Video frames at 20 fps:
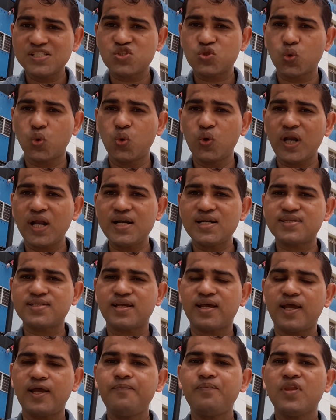स्टूडेंट्स
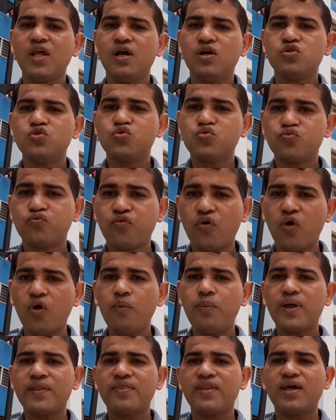हैं
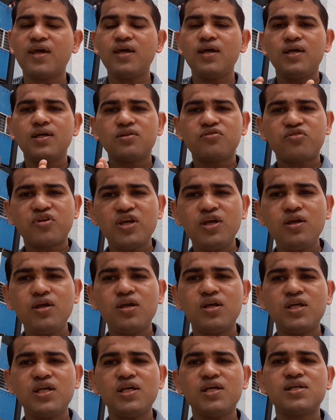वो बंदे थ्री
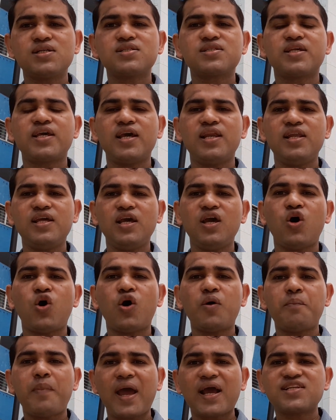इयर्स के लिए
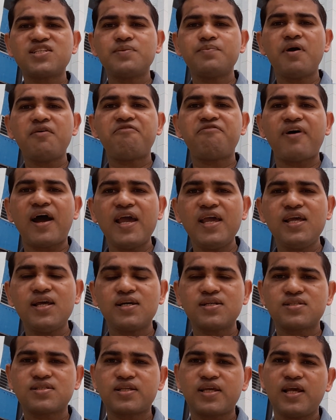और मैक्सिमम फाइव
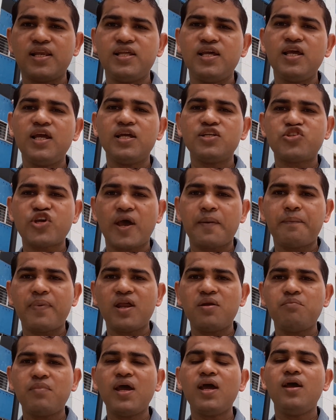इयर्स के लिए
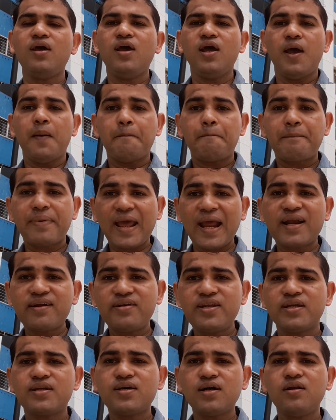जापान में
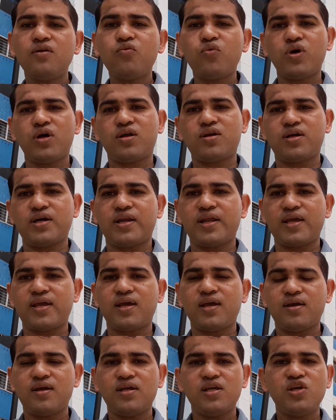प्रैक्टिकल वर्क
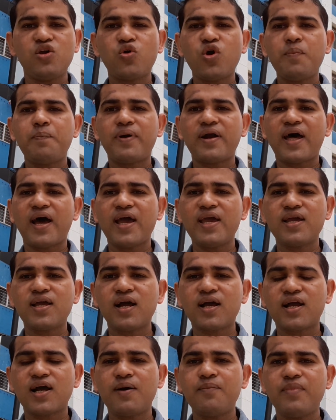करेंगे ये कोई पढ़ाई
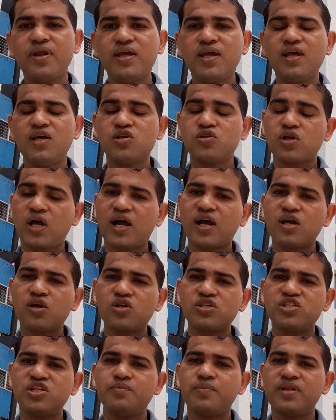का काम नहीं है अगर
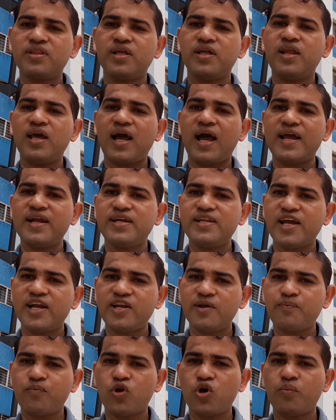किसी बंदे ने आई
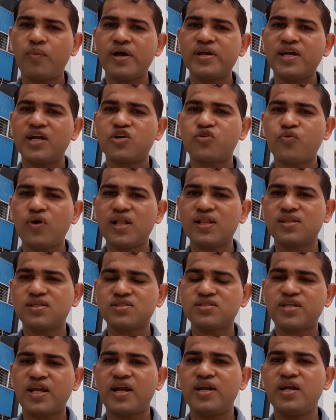डिप्लोमा या
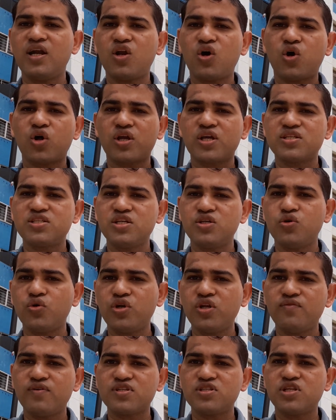ट्वेल्थ स्टैंडर्ड और किसी
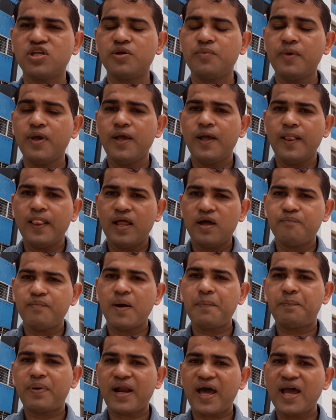यूनिवर्सिटी
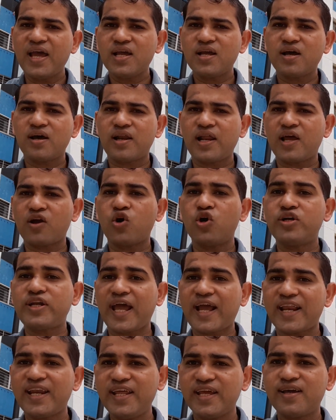में पढ़ाई कर रहा है तो
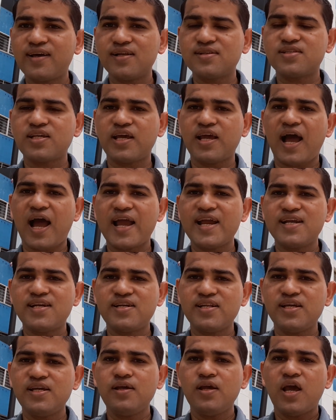टेक्निकल से
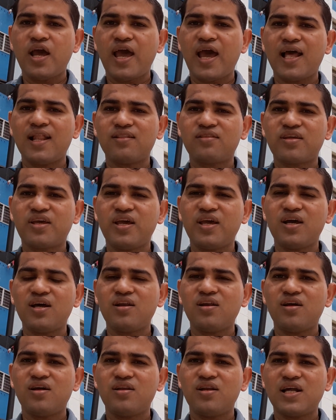आईटी हेल्थ
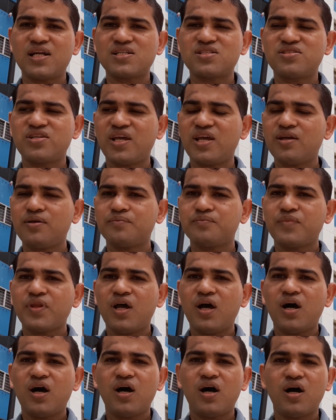केयर नर्सिंग
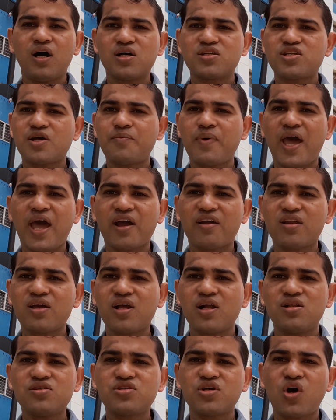सम
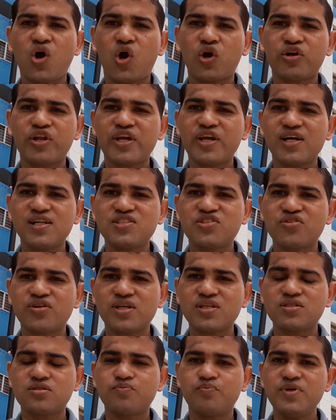एग्रीकल्चर
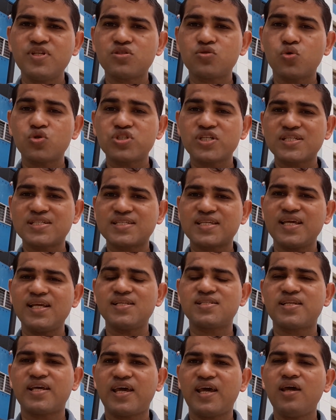हॉर्टिकल्चरस्ट मीस कुछ
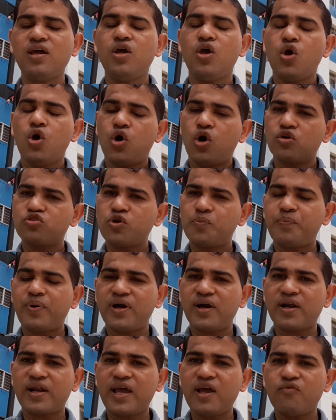स्किल्स है और जो
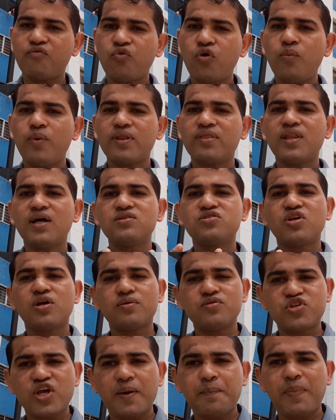पढ़ रहा है वो बंदा
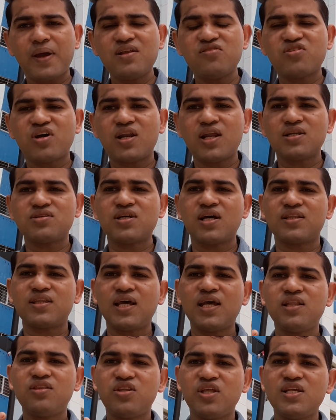जापान जाना
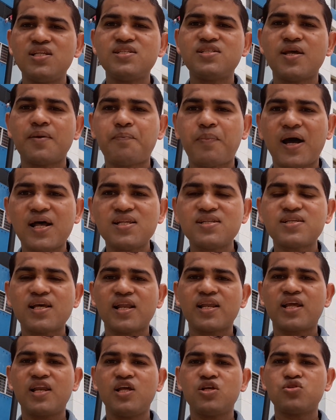चाहता है तीन से पाँच
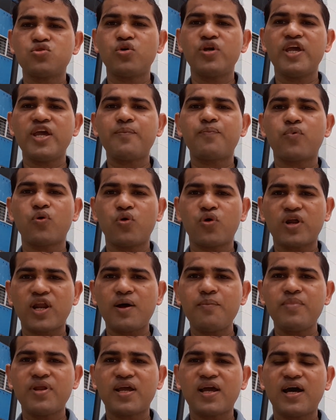साल के लिए सो एक
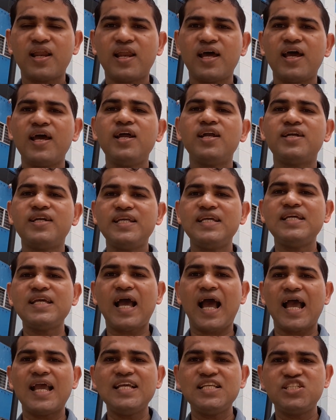प्रोग्राम निकाला है टी
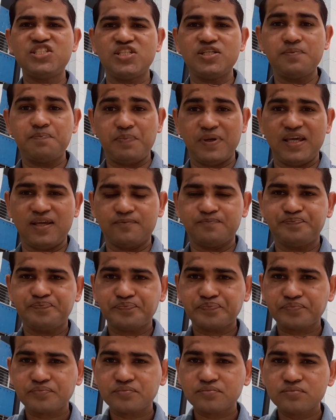आई टी पी
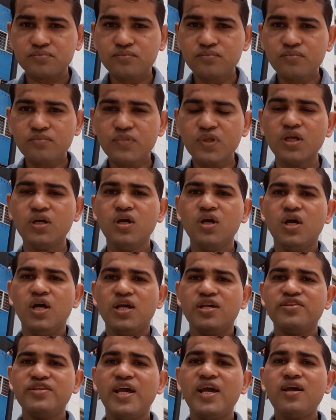
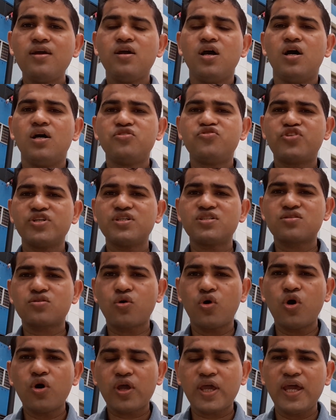ये
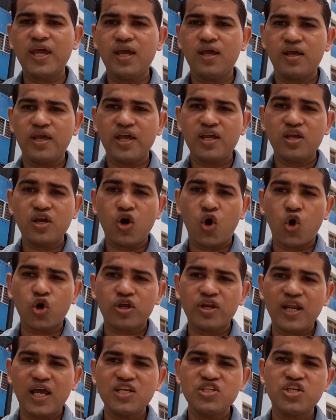जिट्सको के एक
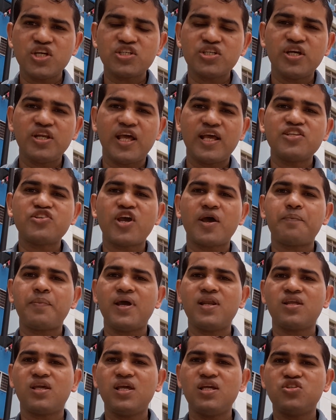ऑर्गेनाइजेशन है
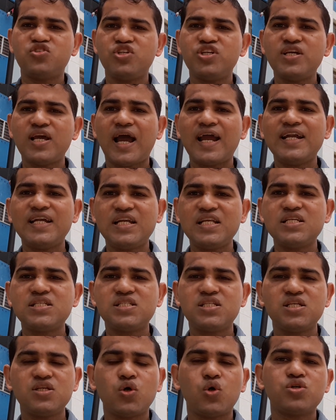जापान की जी आई टी
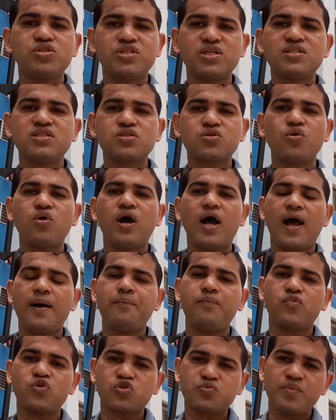सी ओ जिट्सको
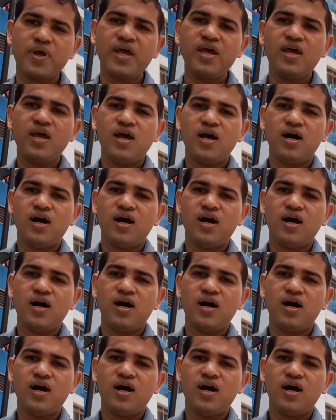आप उसमें